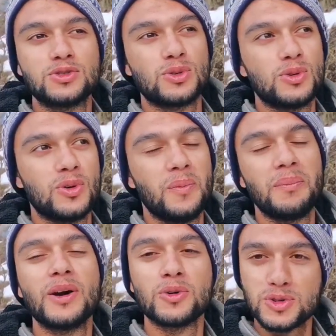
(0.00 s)
तो
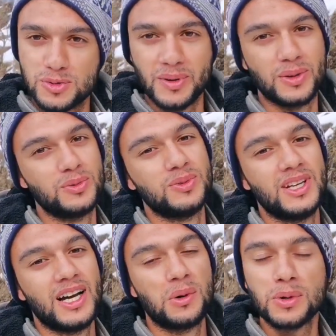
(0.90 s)
मैं उसमें हूँ
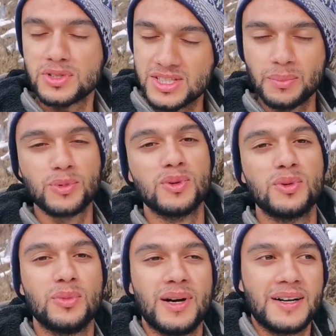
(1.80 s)
और उन सबको
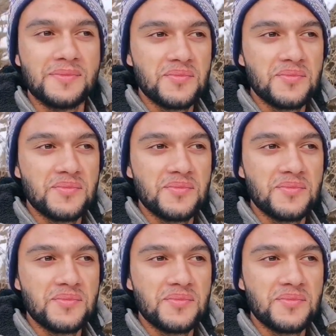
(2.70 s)
घूमा